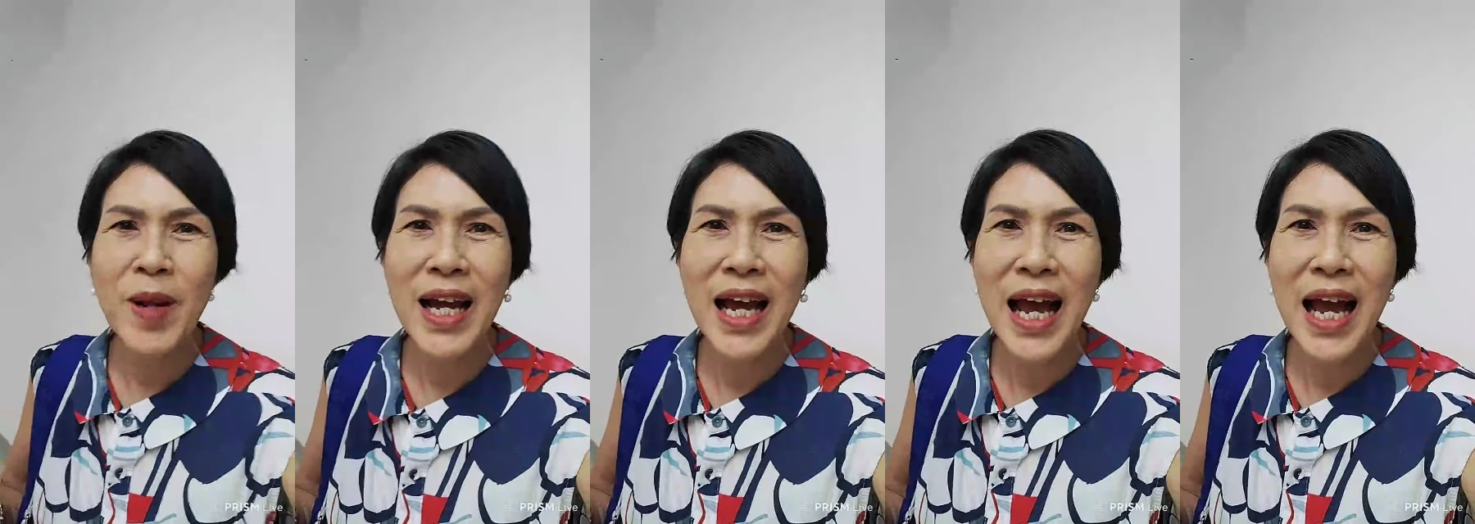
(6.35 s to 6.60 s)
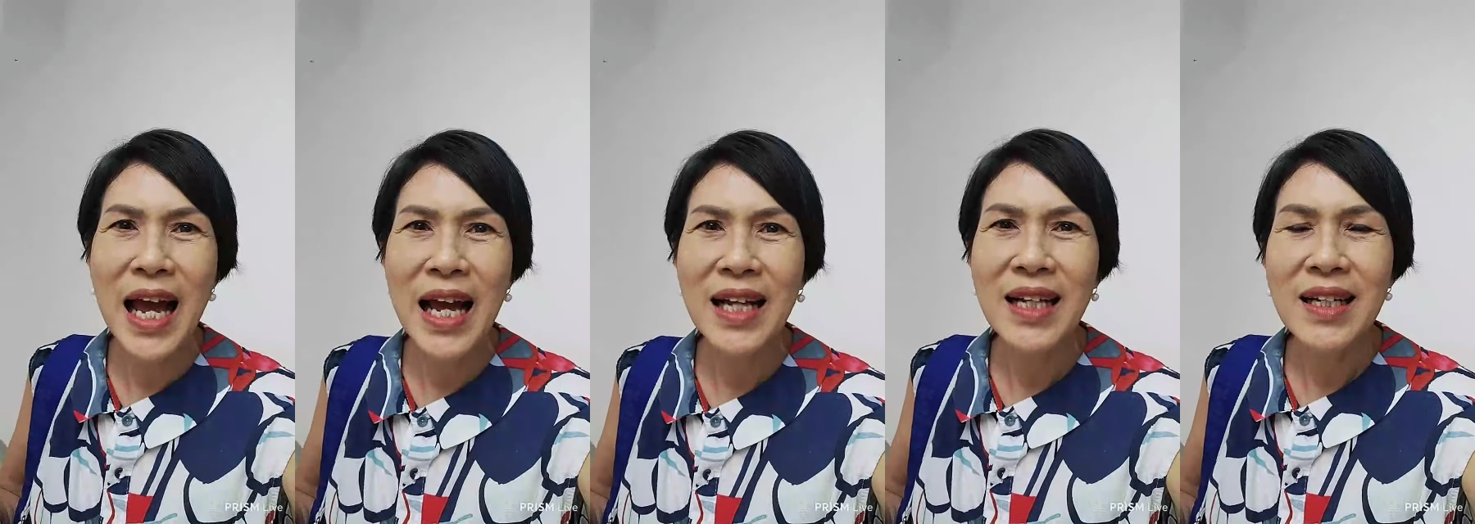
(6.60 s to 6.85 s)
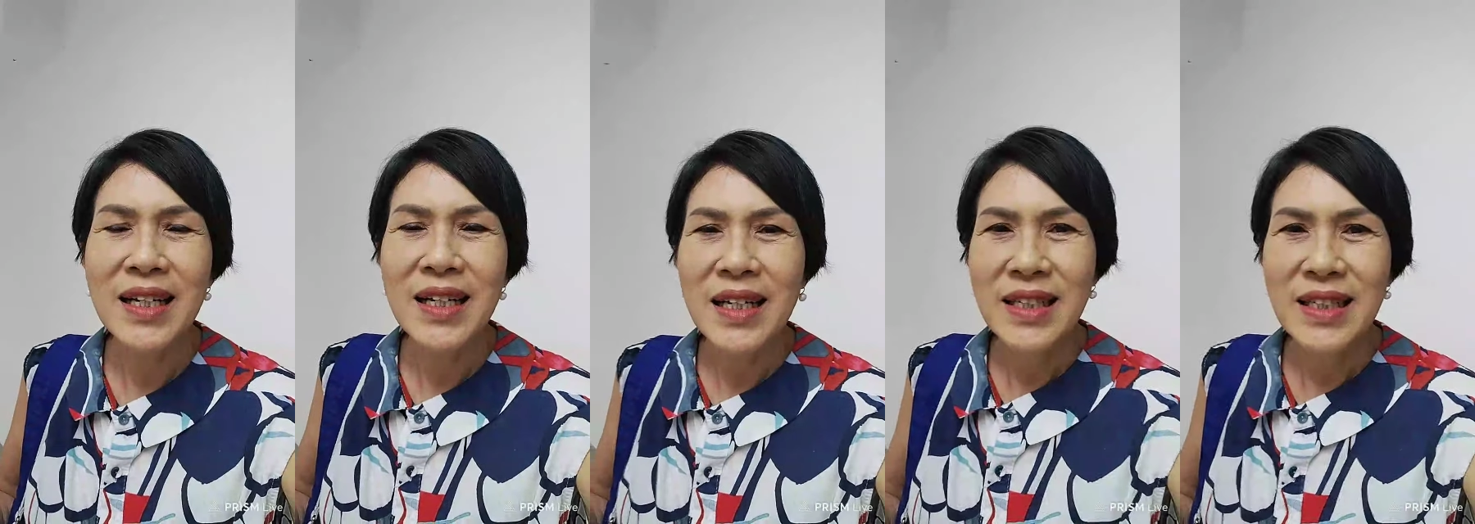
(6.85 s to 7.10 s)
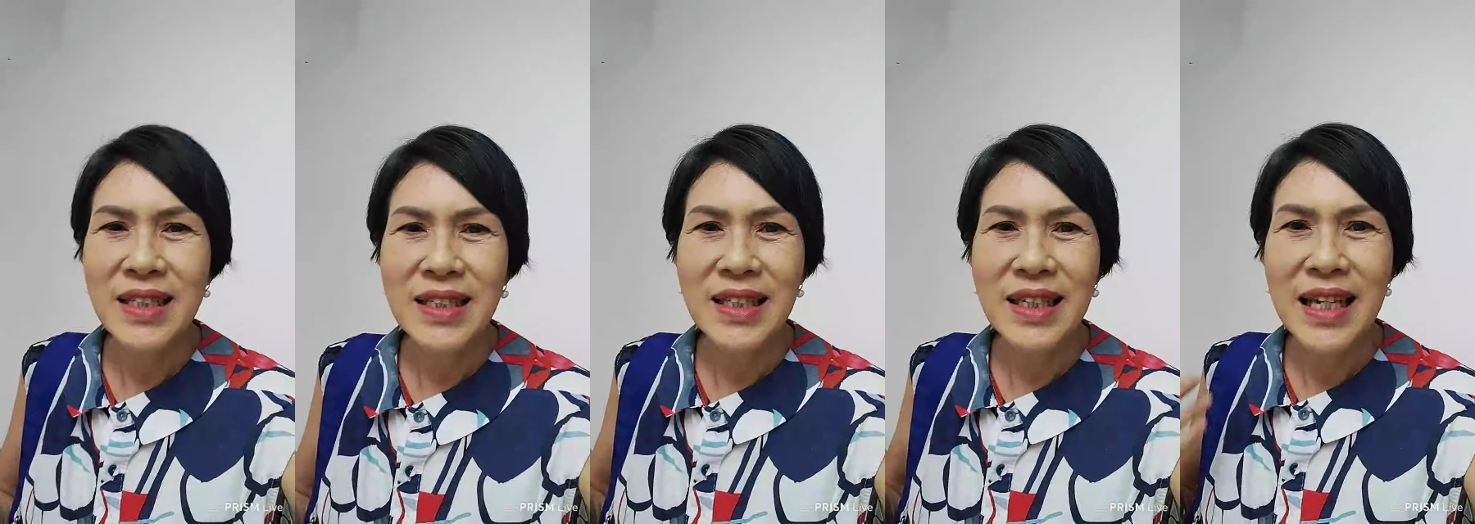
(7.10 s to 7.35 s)
นะคะ
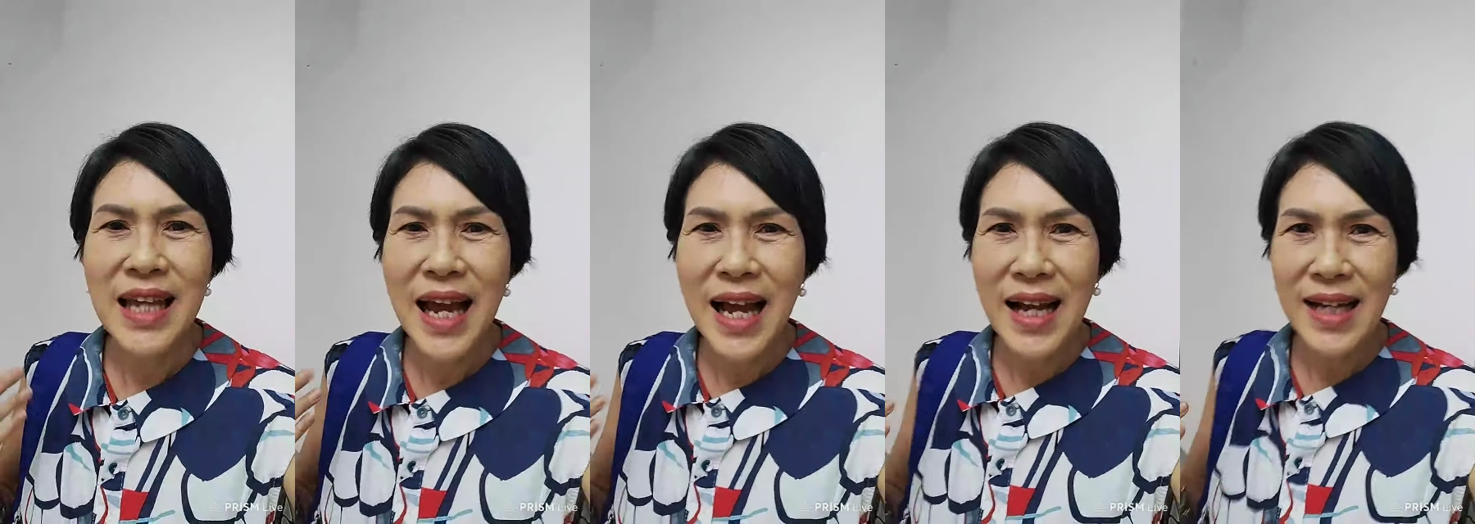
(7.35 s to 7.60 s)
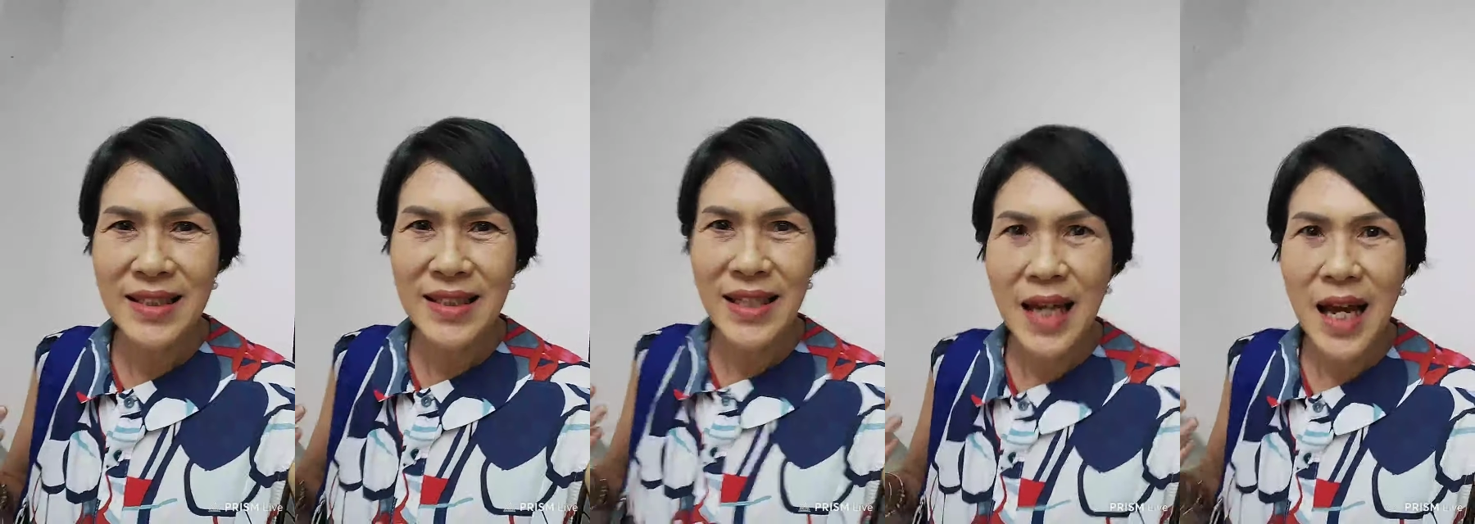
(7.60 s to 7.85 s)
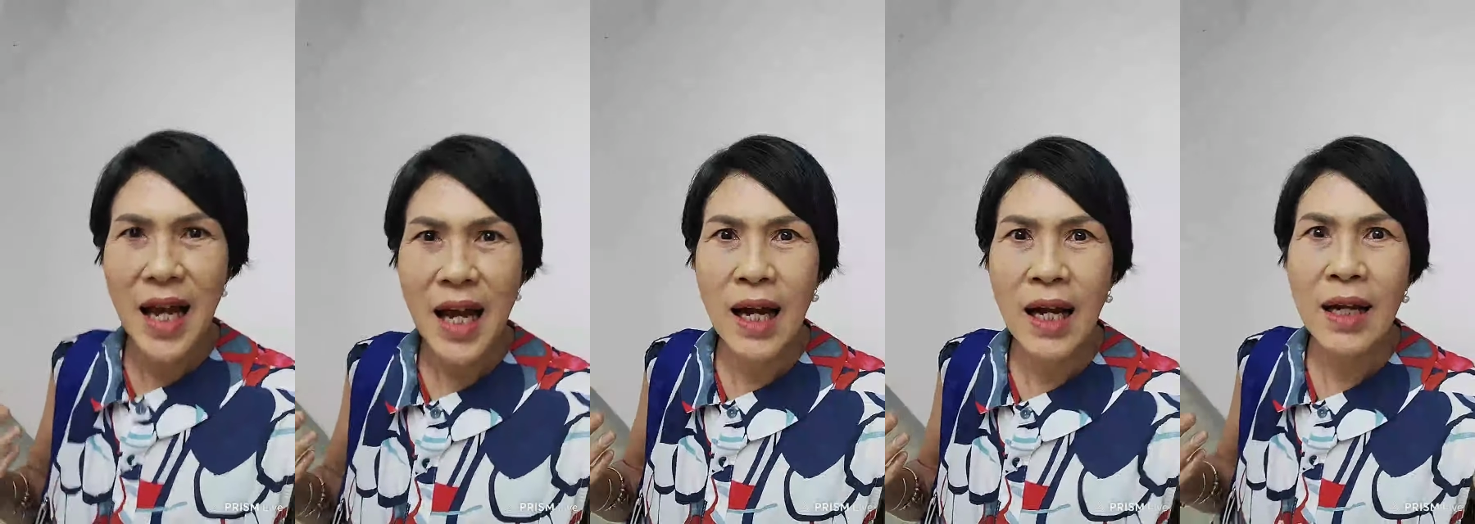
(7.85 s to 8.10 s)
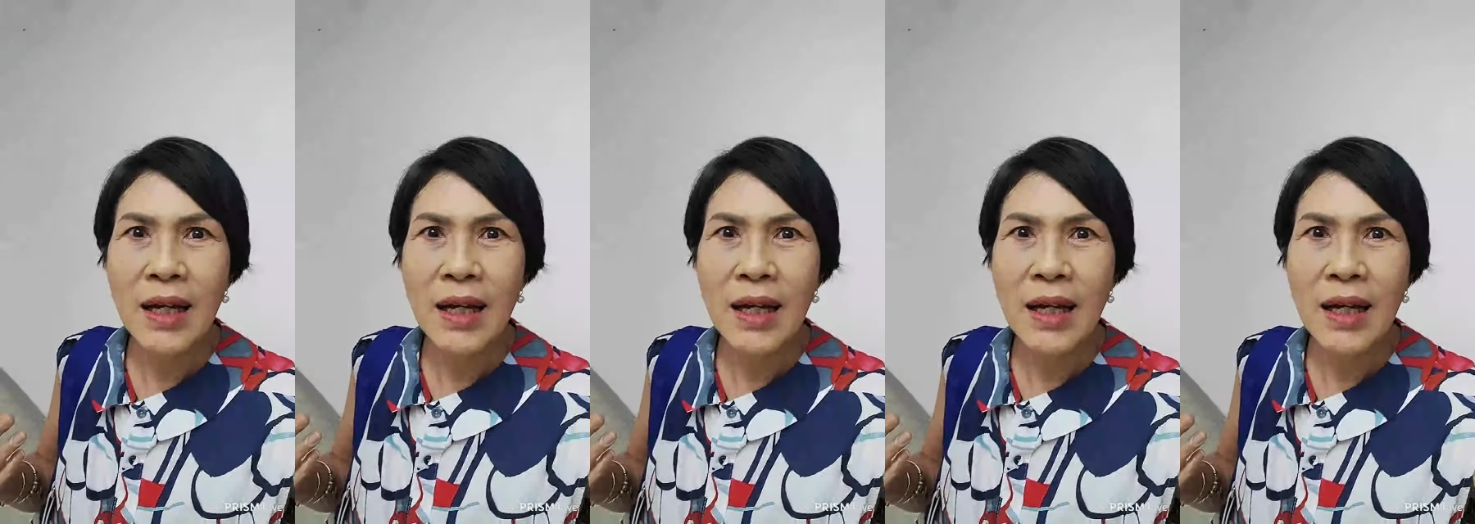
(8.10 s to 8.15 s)
หรืออยากจะ